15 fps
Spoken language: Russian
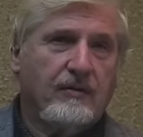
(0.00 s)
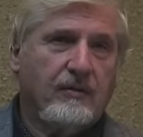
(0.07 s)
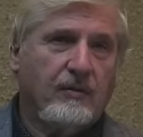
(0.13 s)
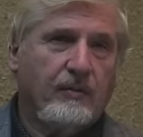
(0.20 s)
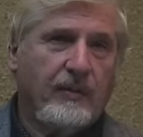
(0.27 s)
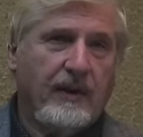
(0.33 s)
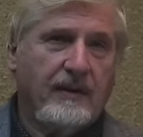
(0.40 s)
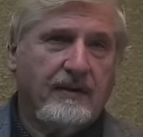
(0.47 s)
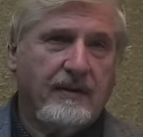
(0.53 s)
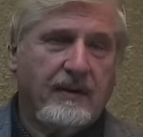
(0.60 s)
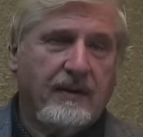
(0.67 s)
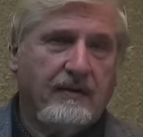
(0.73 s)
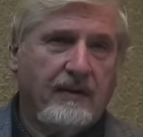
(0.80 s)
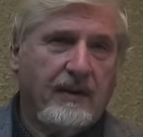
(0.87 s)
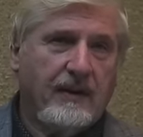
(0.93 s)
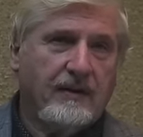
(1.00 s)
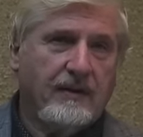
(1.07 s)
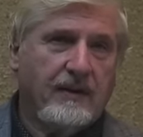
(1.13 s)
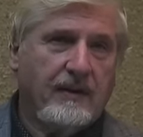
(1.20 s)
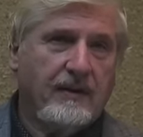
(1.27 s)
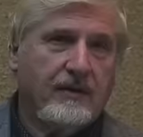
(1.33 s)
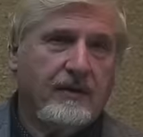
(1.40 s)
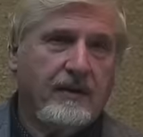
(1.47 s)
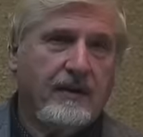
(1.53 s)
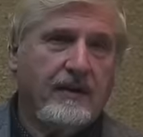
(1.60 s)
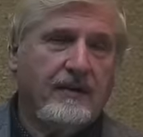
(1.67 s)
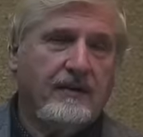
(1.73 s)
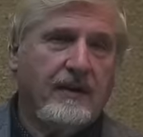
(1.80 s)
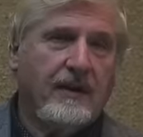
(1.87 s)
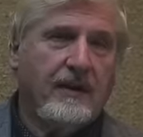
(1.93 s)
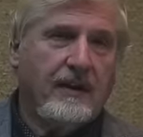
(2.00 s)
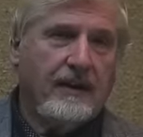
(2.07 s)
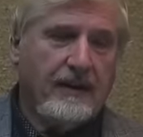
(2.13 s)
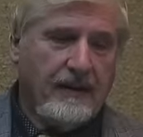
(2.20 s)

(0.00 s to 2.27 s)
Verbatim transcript: чтобы пойти ковырять корешки, где